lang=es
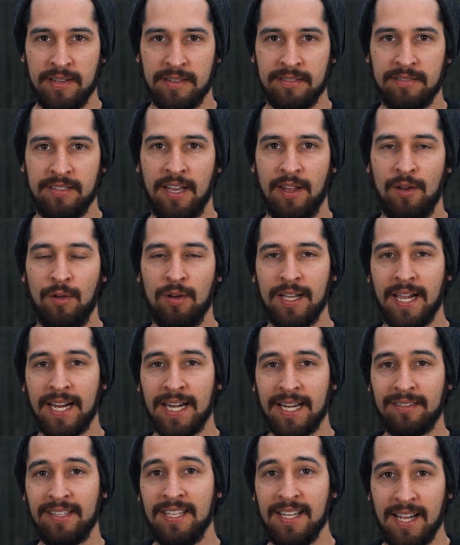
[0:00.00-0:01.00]
financieros que
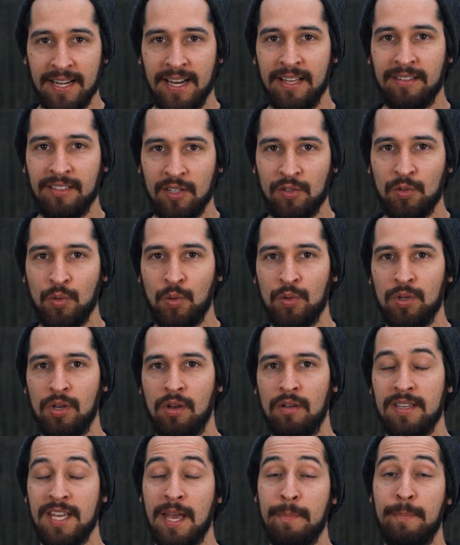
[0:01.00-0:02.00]
critican este
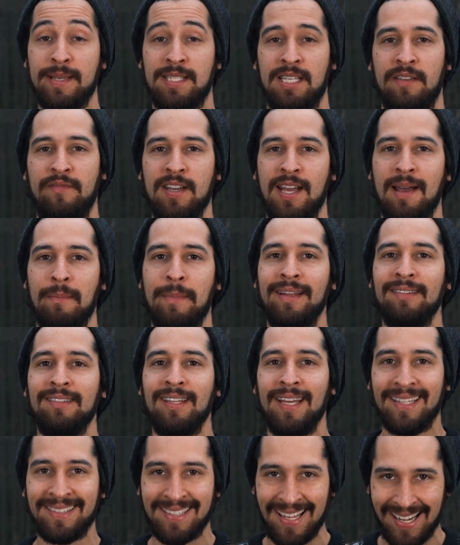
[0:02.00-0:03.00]
estudio y
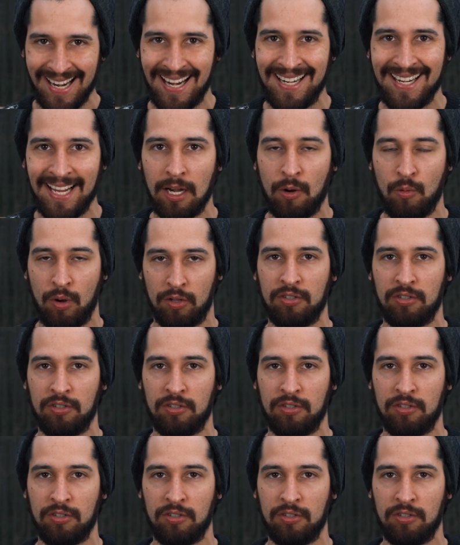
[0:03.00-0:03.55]
específicamente esta regla del